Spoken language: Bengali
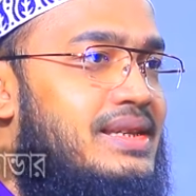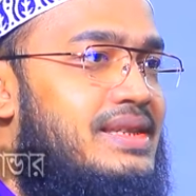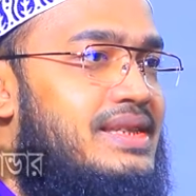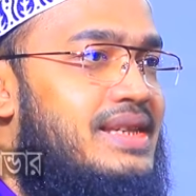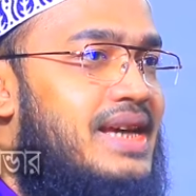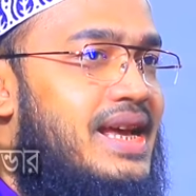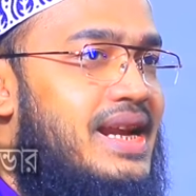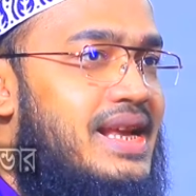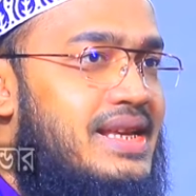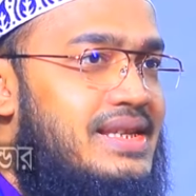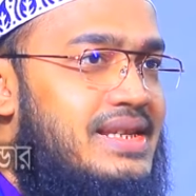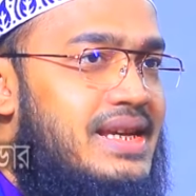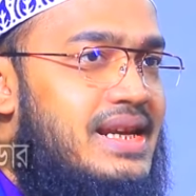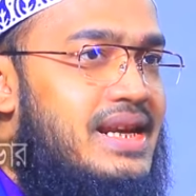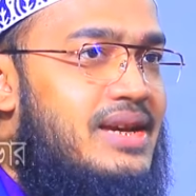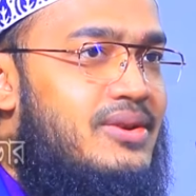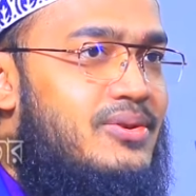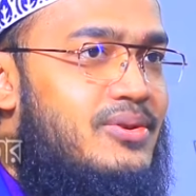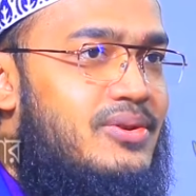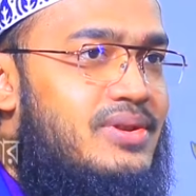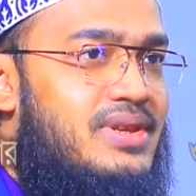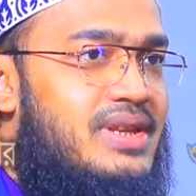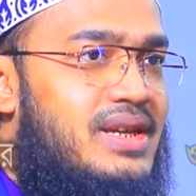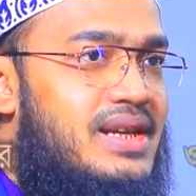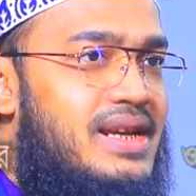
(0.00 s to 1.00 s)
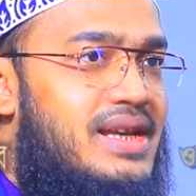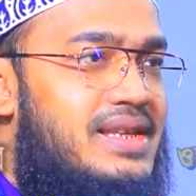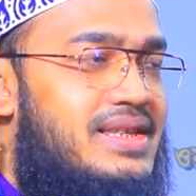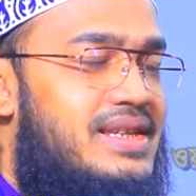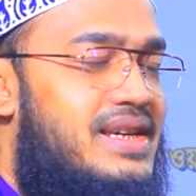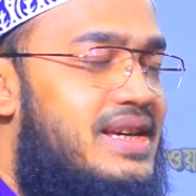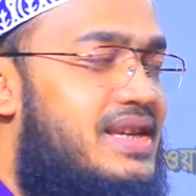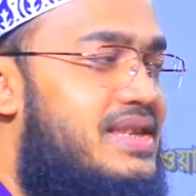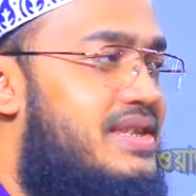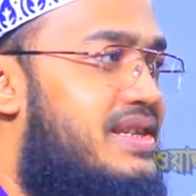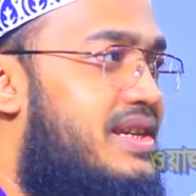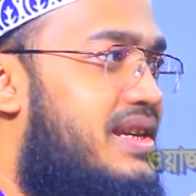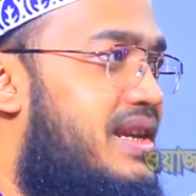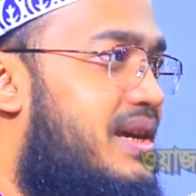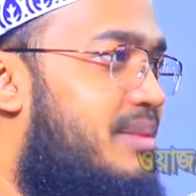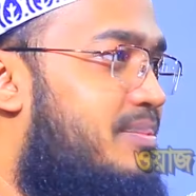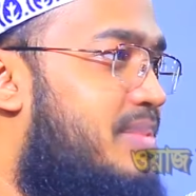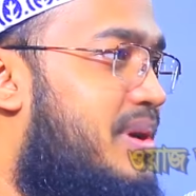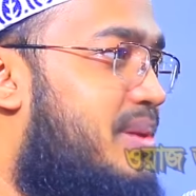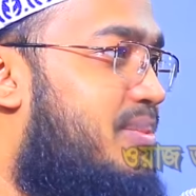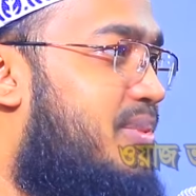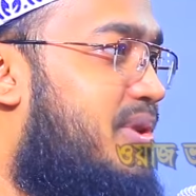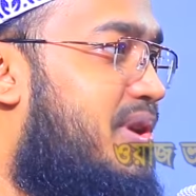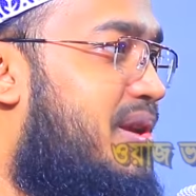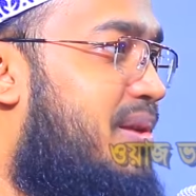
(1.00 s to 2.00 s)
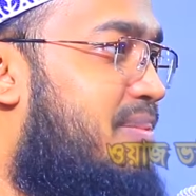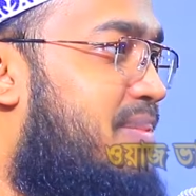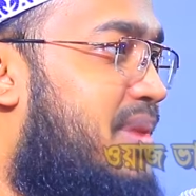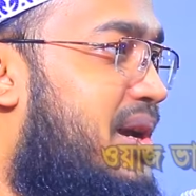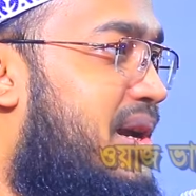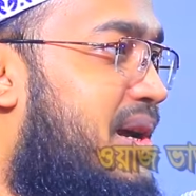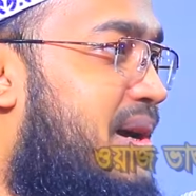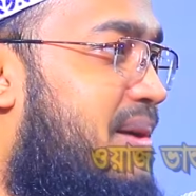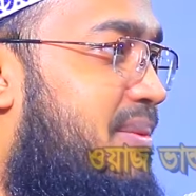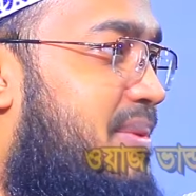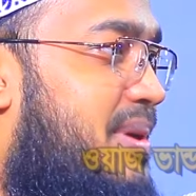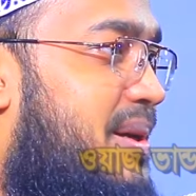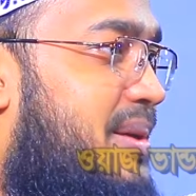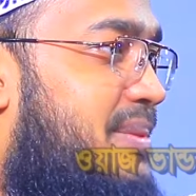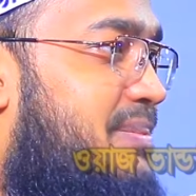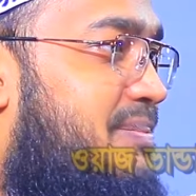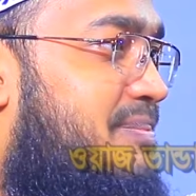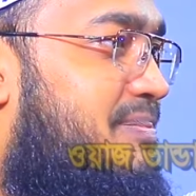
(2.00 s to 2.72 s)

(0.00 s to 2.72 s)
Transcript: যারা যারা করতে রাজি আছেন একবার বলেন মার হাবা